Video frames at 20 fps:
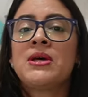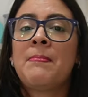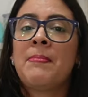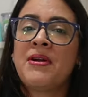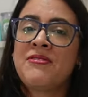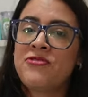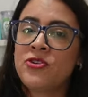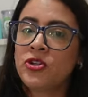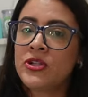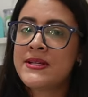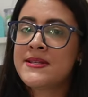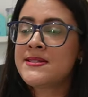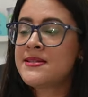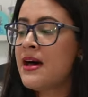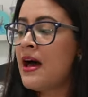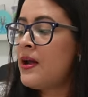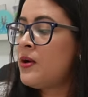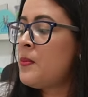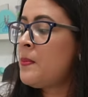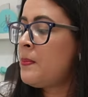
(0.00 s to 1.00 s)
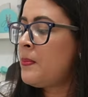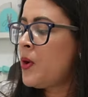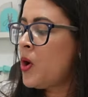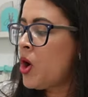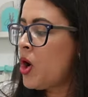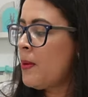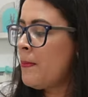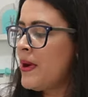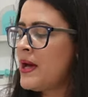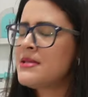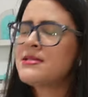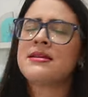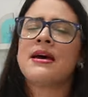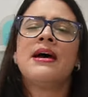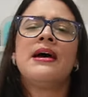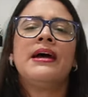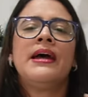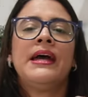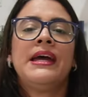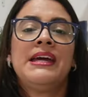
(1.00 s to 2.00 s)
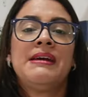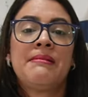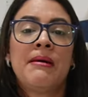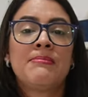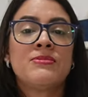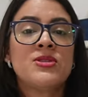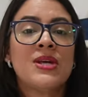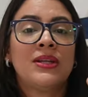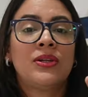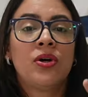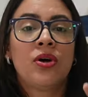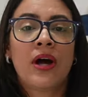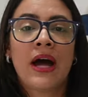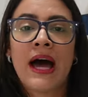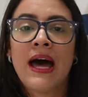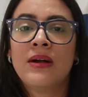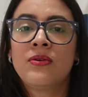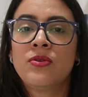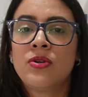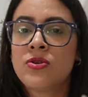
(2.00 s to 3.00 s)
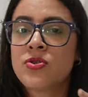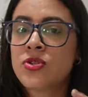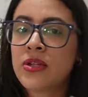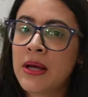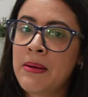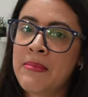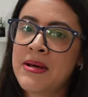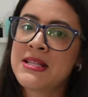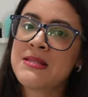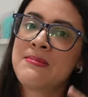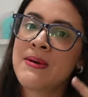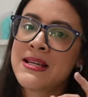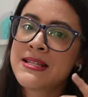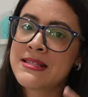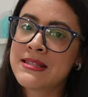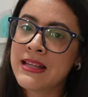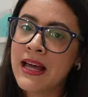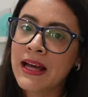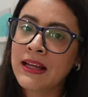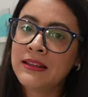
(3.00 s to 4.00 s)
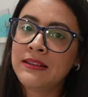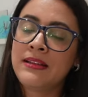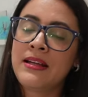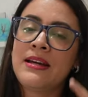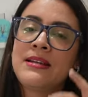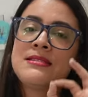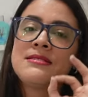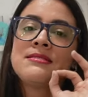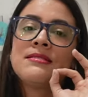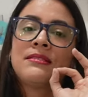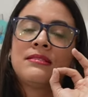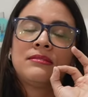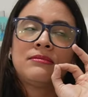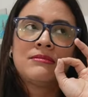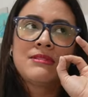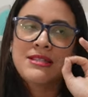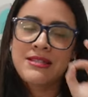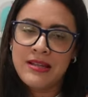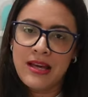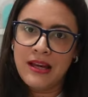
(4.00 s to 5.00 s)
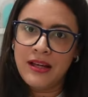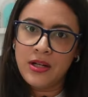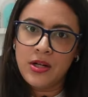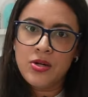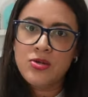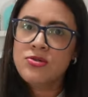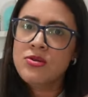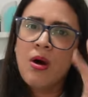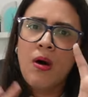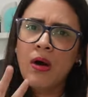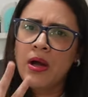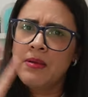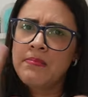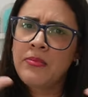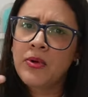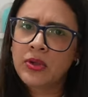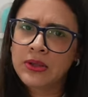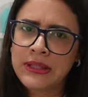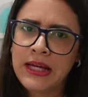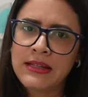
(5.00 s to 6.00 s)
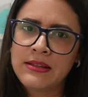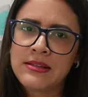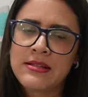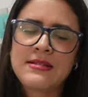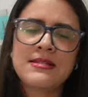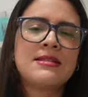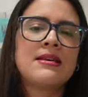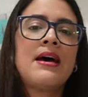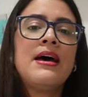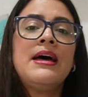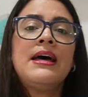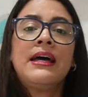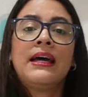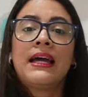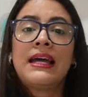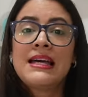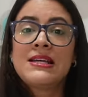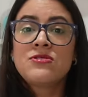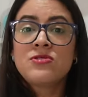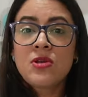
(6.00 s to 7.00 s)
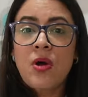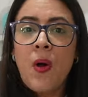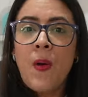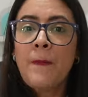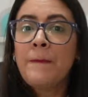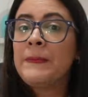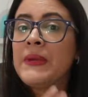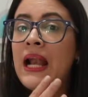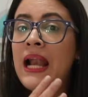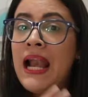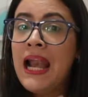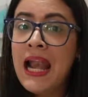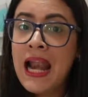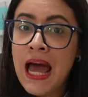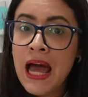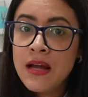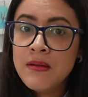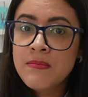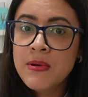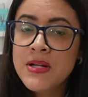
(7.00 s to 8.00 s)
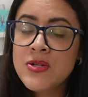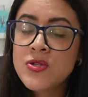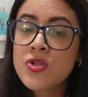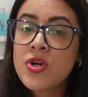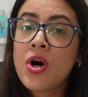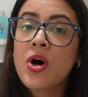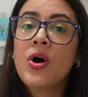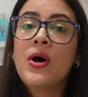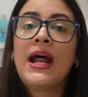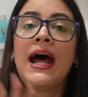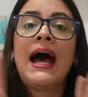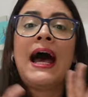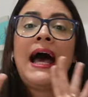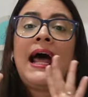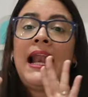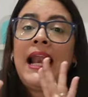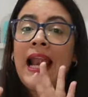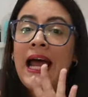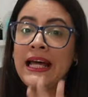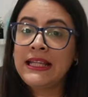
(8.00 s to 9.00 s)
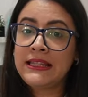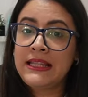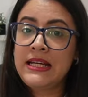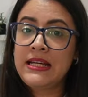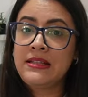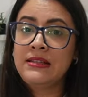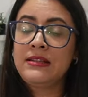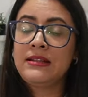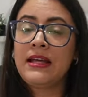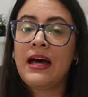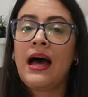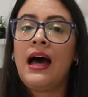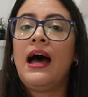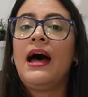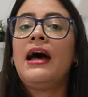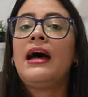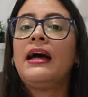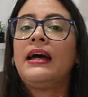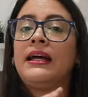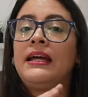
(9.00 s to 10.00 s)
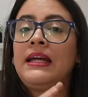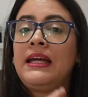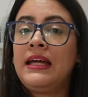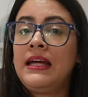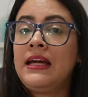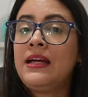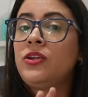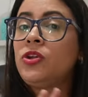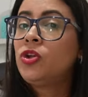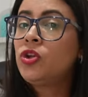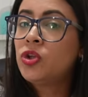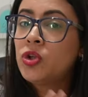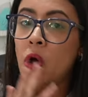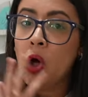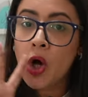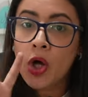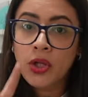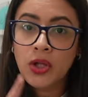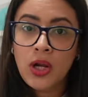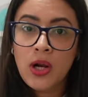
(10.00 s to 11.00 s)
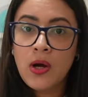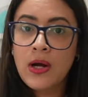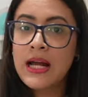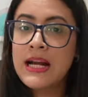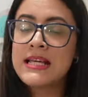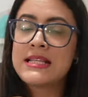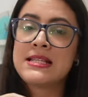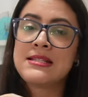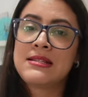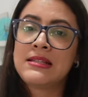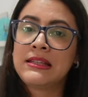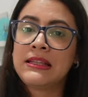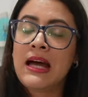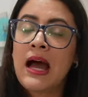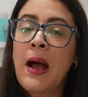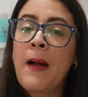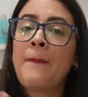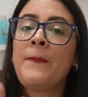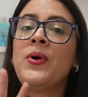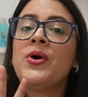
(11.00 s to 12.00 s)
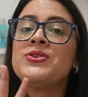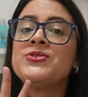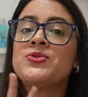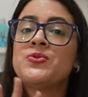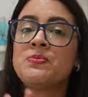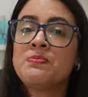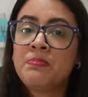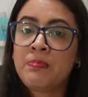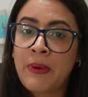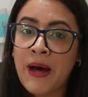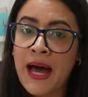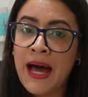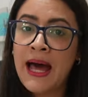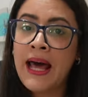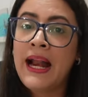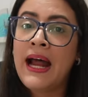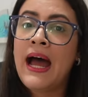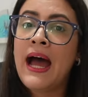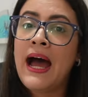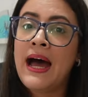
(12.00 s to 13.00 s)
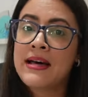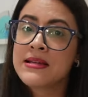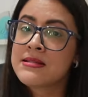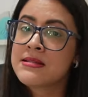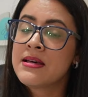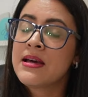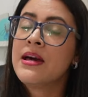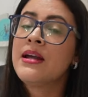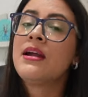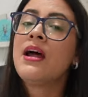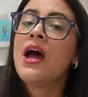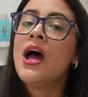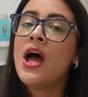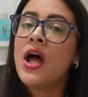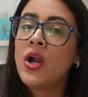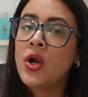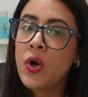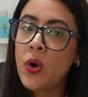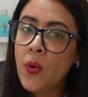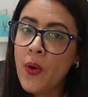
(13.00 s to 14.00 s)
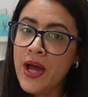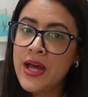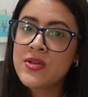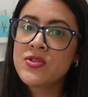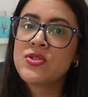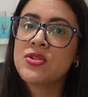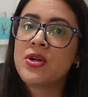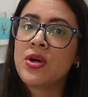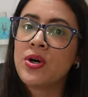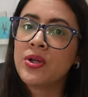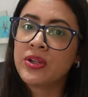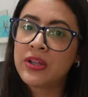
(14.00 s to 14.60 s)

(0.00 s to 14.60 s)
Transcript: a profundizar un poco más y vamos a tocar unos temas bastante serios o importantes, que son la impresora, la tinta y todo lo que necesitamos para hacer nuestro